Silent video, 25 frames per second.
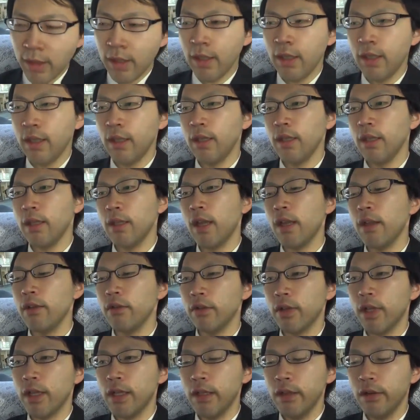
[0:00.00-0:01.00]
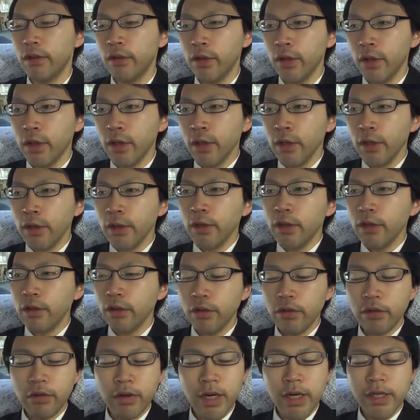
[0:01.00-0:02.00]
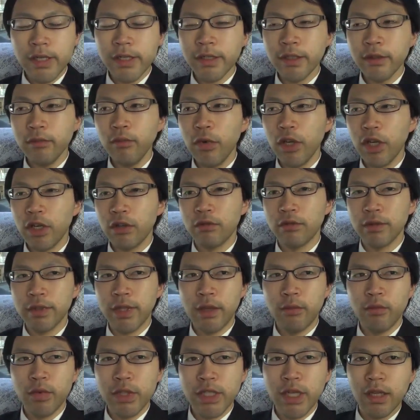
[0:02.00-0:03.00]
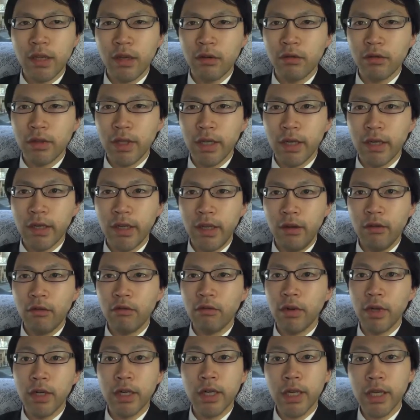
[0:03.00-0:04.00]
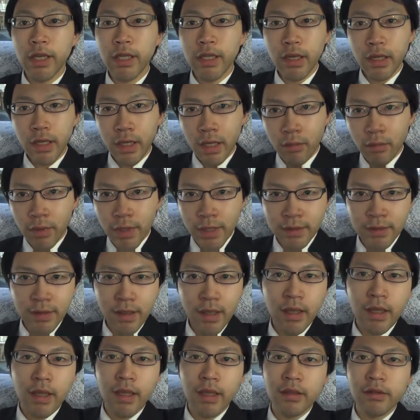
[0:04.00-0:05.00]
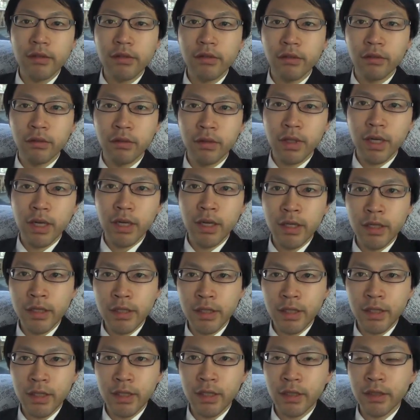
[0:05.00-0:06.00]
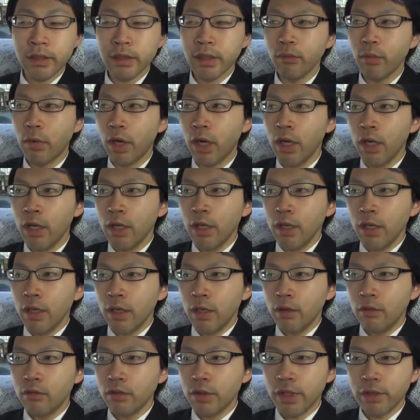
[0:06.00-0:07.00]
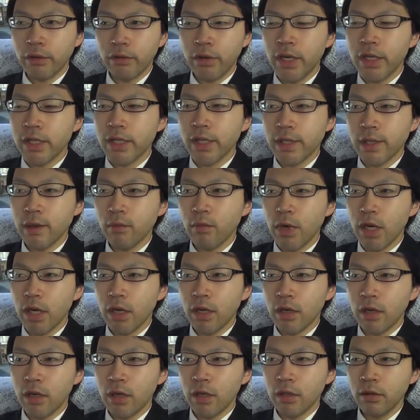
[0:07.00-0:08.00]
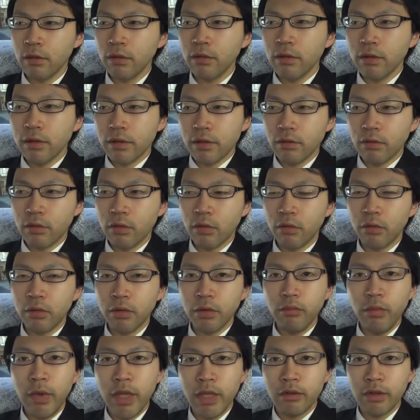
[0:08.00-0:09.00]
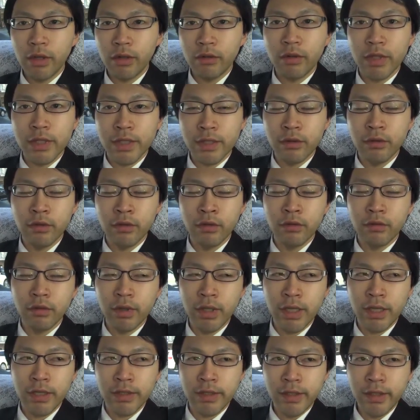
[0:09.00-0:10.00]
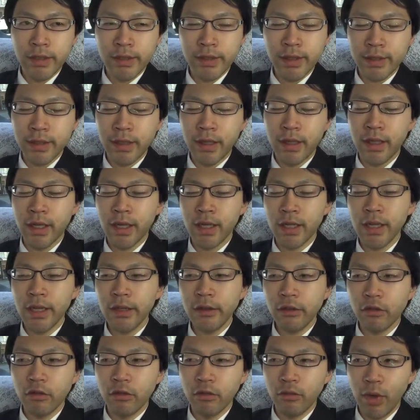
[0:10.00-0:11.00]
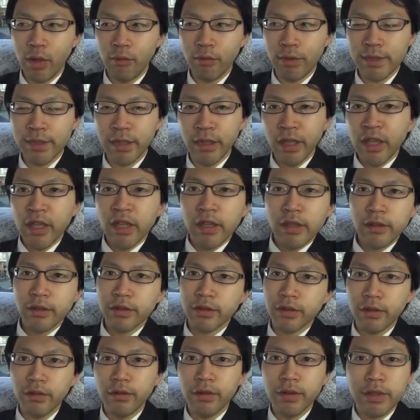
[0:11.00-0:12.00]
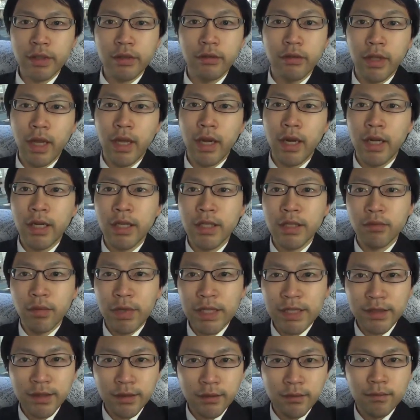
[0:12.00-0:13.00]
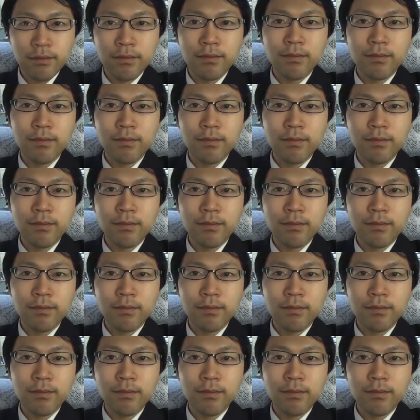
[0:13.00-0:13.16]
えー、対応できるという会社様がございましたら、お気軽にお声掛けいただければですね、えちょっと会社様、こちらの会社様の情報を含め、より詳しくお話しさせていただきたいと思います。どうぞよろしくお願いします。